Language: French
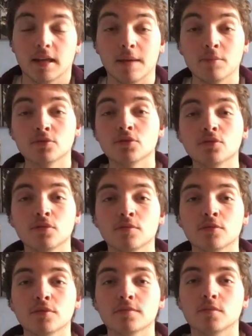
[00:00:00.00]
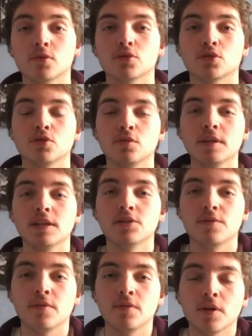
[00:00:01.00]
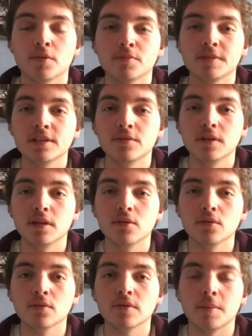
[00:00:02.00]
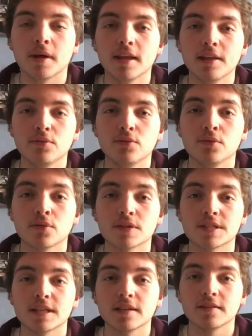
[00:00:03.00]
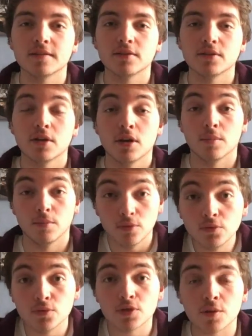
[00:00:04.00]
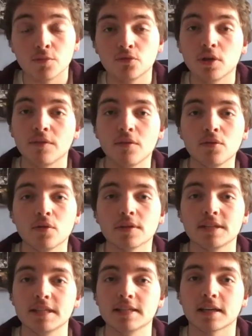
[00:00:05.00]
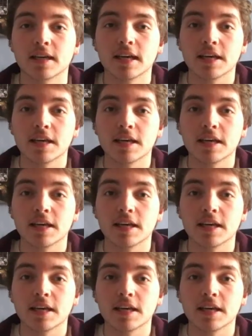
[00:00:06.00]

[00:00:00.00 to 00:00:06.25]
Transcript: Et bonjour tout le monde, aujourd'hui je vais vous faire une petite vidéo, on va parler d'une enceinte Bluetooth comme vous l'avez vu dans le titre.